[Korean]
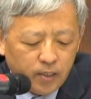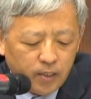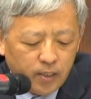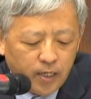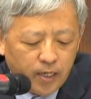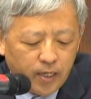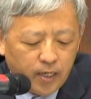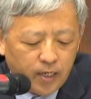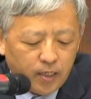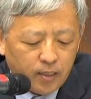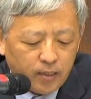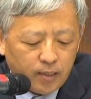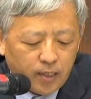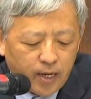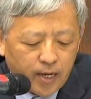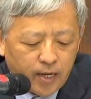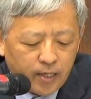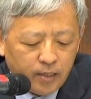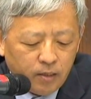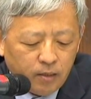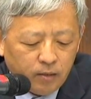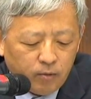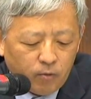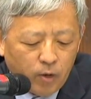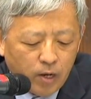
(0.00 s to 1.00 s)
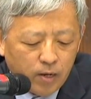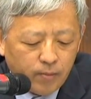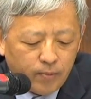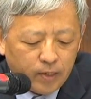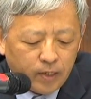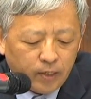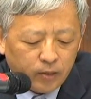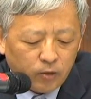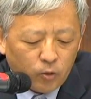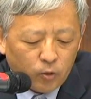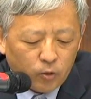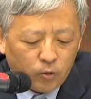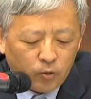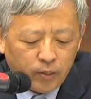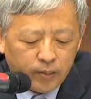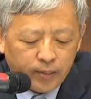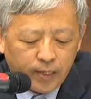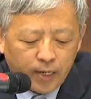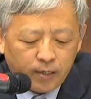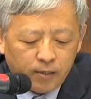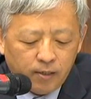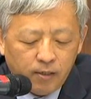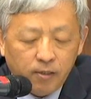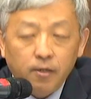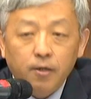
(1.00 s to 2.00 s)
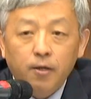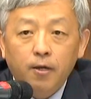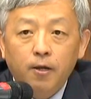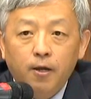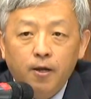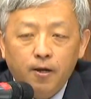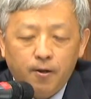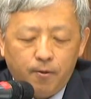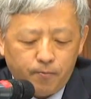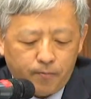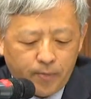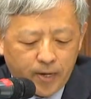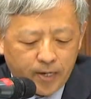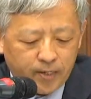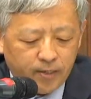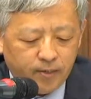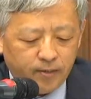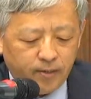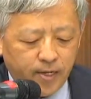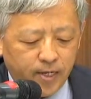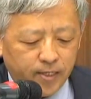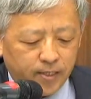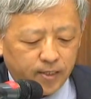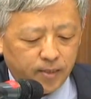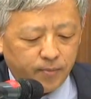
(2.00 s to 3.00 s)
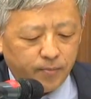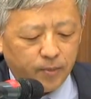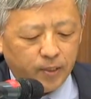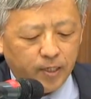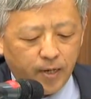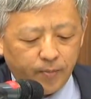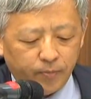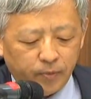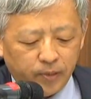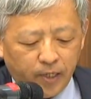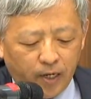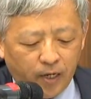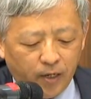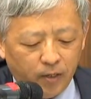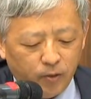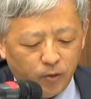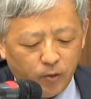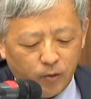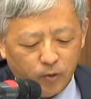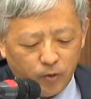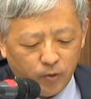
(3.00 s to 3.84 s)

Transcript: 이에 대하여 활발한 토론회장을 마련했으면 합니다.